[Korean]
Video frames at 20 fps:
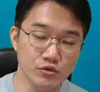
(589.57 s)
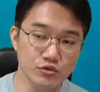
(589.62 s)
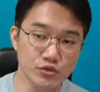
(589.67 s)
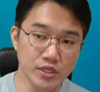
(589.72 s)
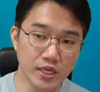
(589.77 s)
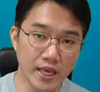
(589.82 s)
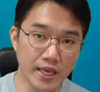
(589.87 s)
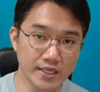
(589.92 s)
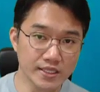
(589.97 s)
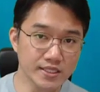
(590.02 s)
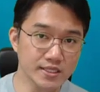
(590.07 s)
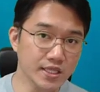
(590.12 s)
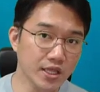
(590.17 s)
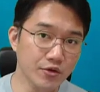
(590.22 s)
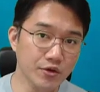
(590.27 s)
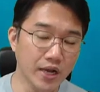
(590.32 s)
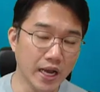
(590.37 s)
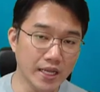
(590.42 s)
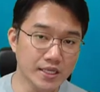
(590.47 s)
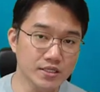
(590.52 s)
우리가 해킹
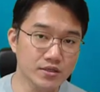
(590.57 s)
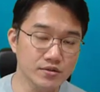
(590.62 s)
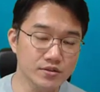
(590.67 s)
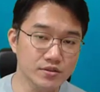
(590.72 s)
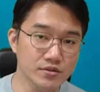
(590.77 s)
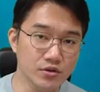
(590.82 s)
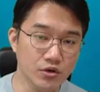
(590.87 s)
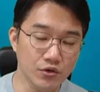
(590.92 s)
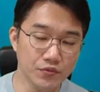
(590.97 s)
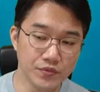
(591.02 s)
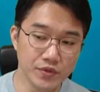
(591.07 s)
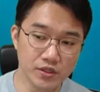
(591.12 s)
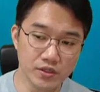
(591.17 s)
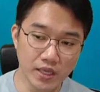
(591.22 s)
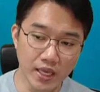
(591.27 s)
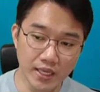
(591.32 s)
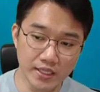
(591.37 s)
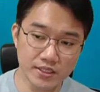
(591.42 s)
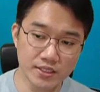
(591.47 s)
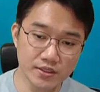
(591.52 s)
대회가 아니거든요
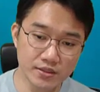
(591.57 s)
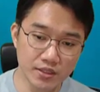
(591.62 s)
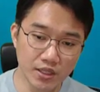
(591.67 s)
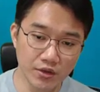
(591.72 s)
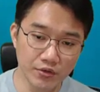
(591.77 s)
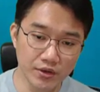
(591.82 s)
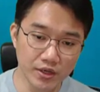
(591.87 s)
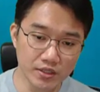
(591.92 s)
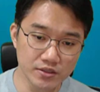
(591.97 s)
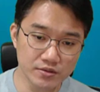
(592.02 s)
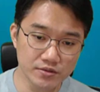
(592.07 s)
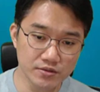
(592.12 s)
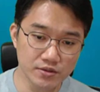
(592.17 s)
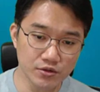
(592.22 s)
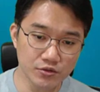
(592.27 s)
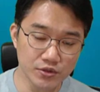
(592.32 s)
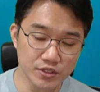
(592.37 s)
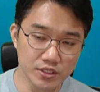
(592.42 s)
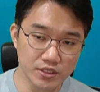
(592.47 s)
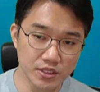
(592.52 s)
그러니까 해킹 대회 같은
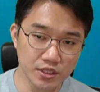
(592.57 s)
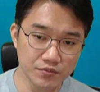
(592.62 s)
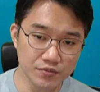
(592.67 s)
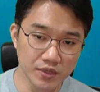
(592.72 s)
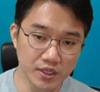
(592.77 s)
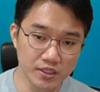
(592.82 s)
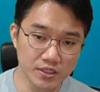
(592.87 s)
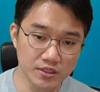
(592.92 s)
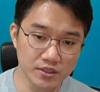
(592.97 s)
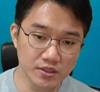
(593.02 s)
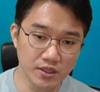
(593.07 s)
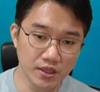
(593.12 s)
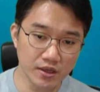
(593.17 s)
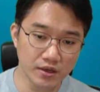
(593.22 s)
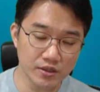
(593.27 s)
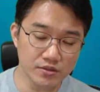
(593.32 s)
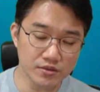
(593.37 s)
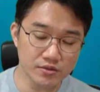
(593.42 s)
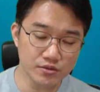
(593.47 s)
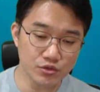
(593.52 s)
경우 CTF나 해킹
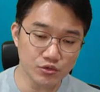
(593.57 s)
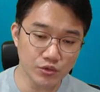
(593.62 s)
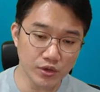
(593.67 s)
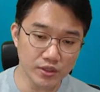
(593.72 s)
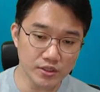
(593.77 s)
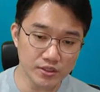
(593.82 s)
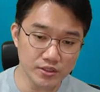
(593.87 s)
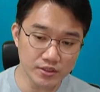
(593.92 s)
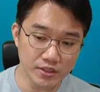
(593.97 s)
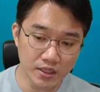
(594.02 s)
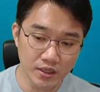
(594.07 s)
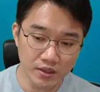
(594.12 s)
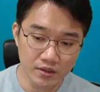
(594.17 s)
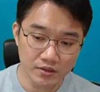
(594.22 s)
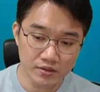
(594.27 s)
대회 같은 경우에는